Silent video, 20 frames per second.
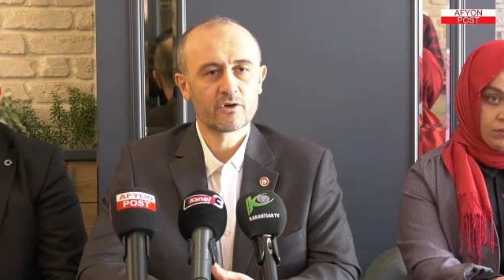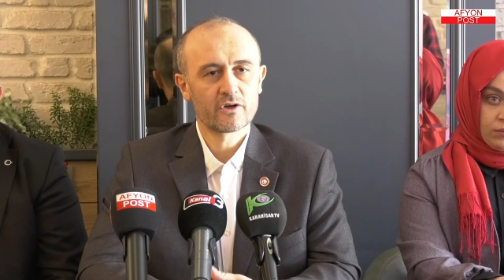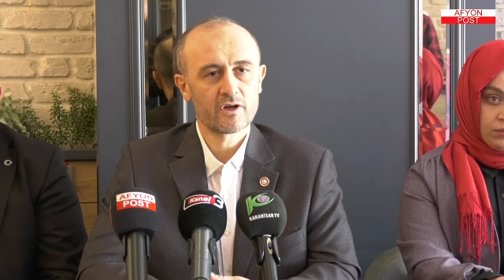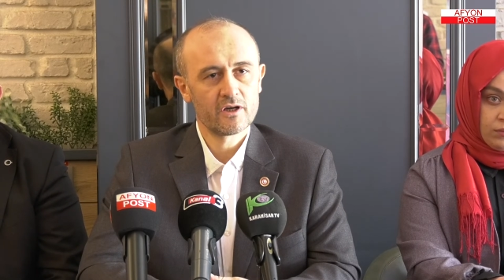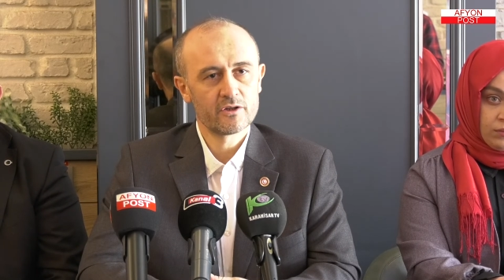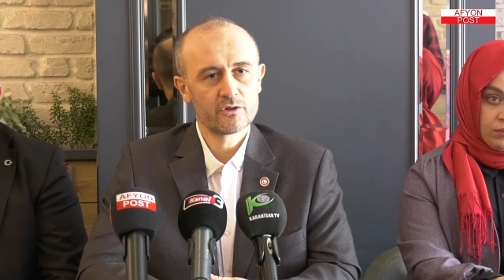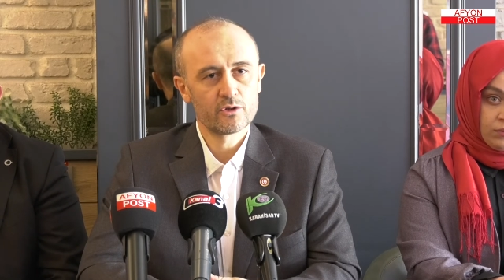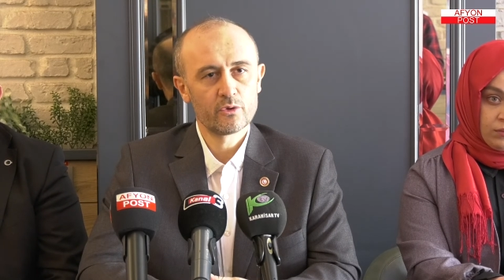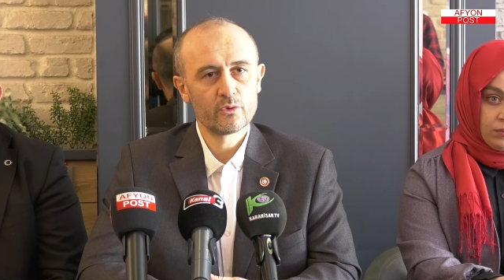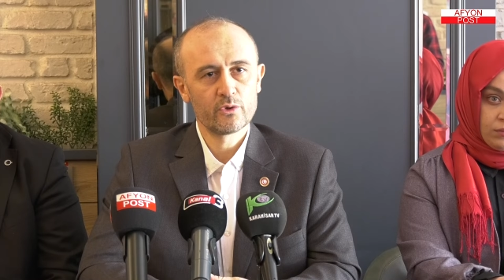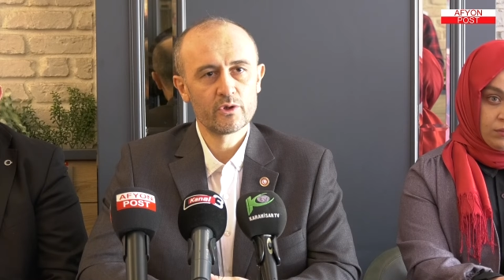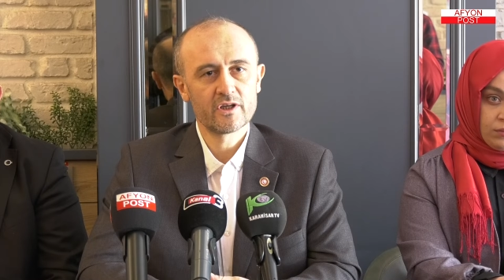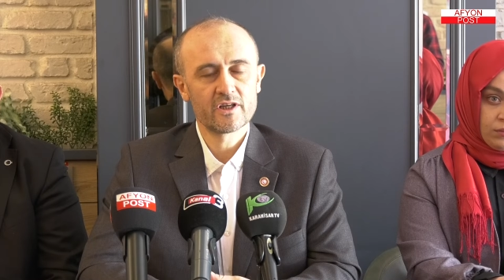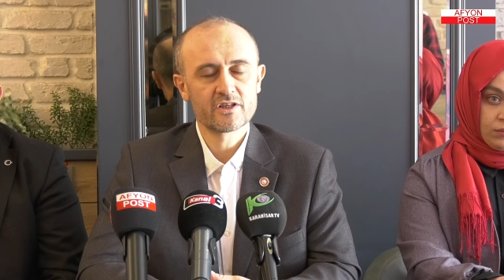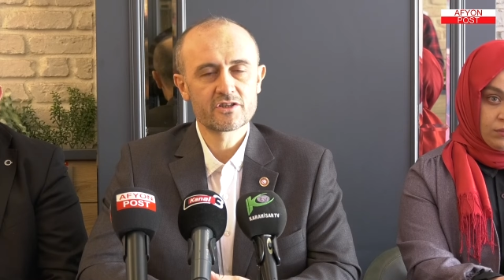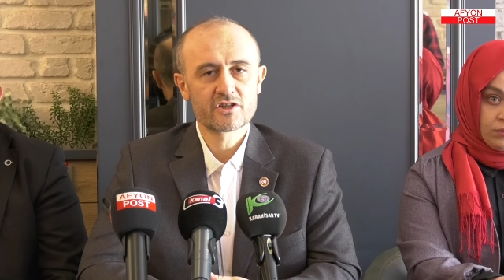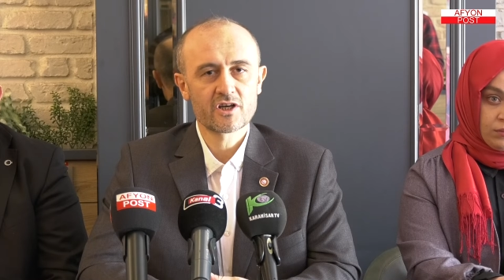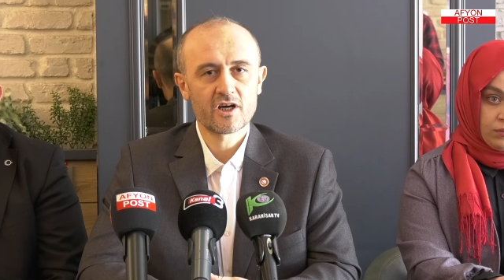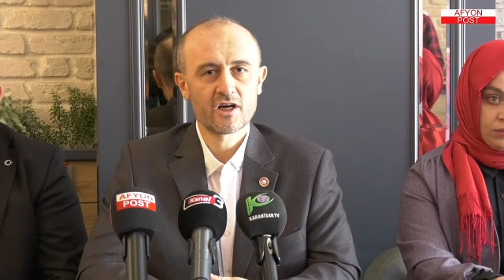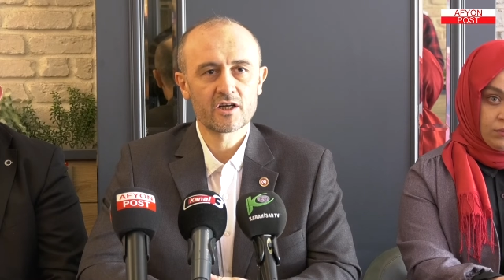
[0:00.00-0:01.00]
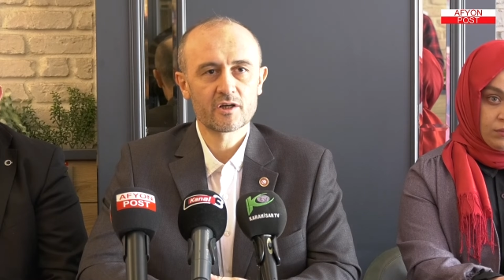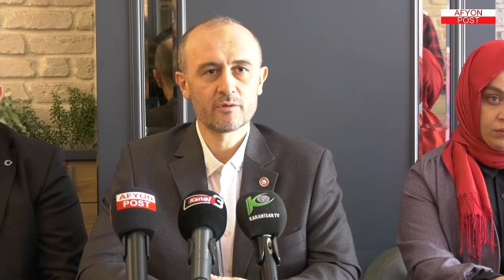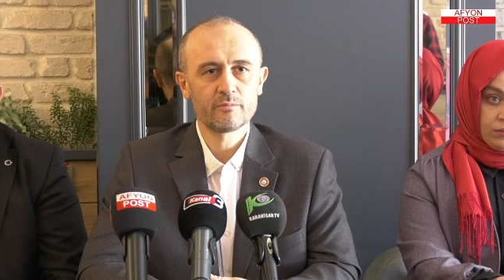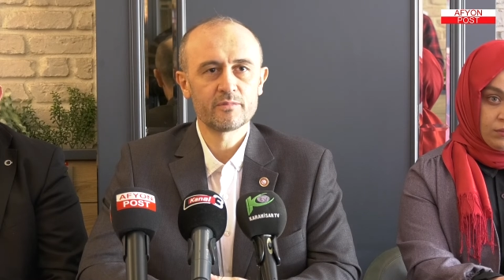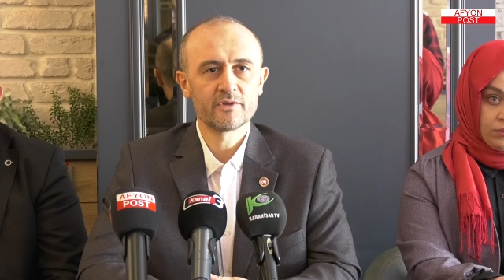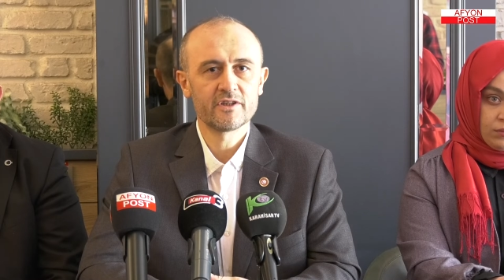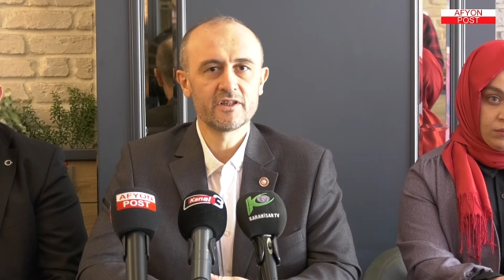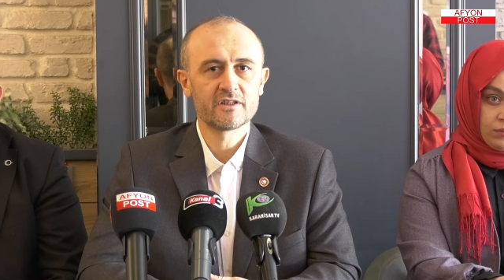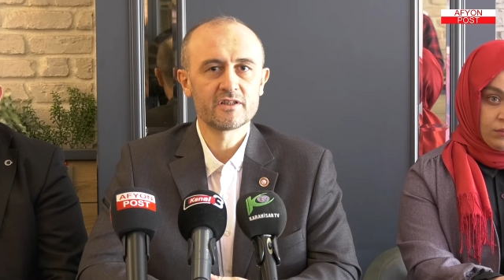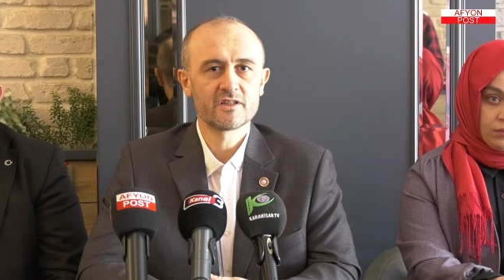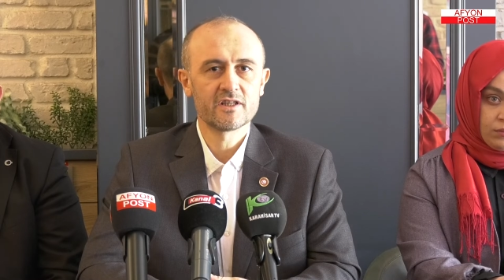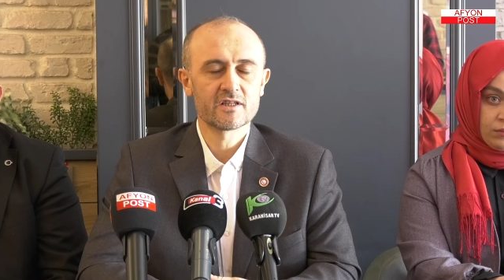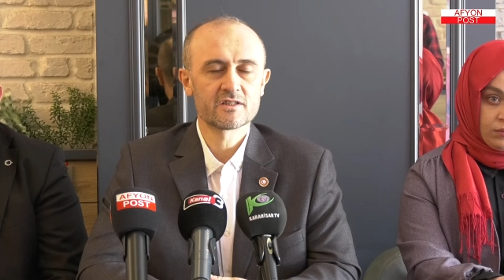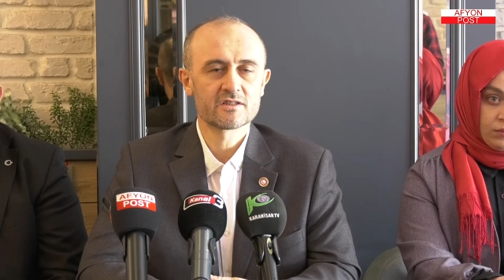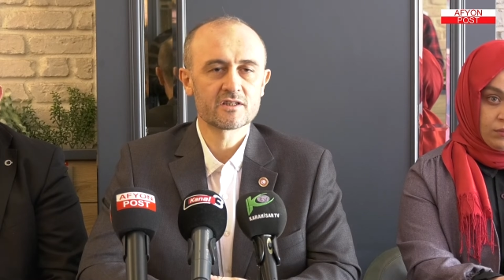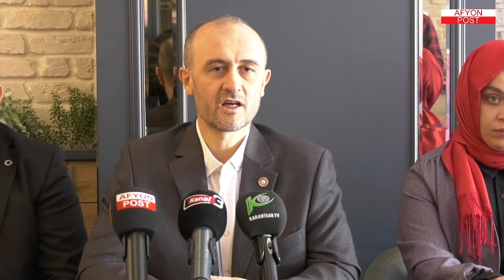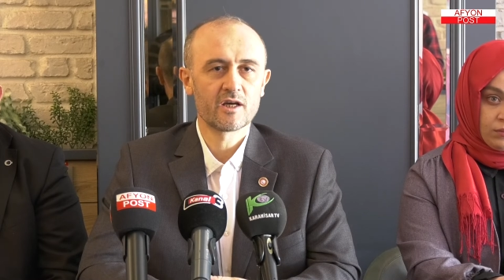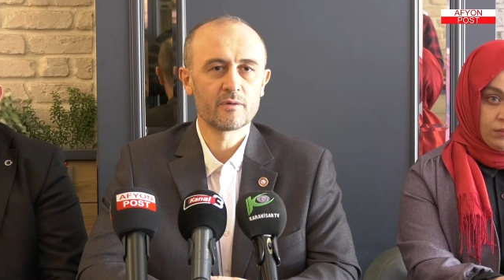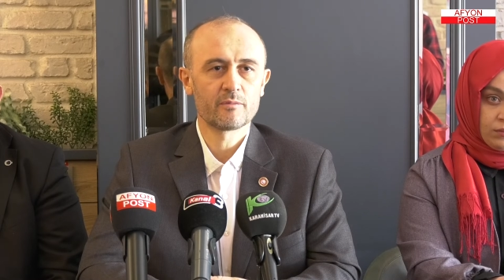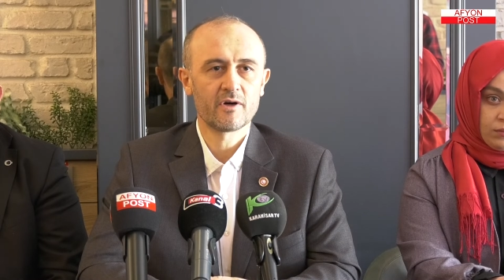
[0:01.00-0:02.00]
randevuyla çağırıp ihtiyaç
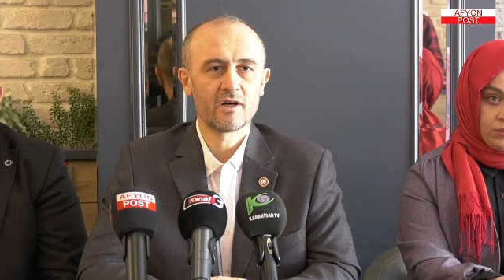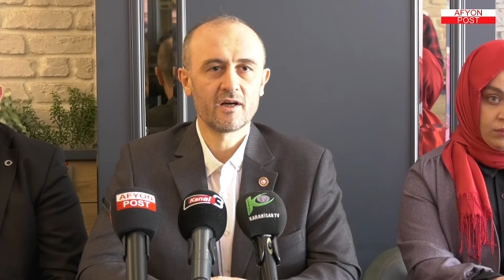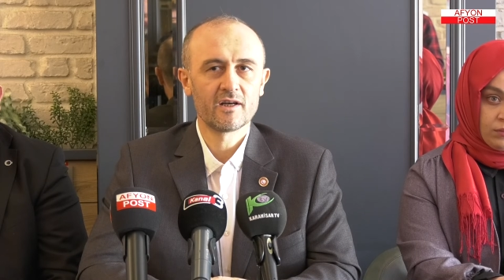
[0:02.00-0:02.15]
sahibi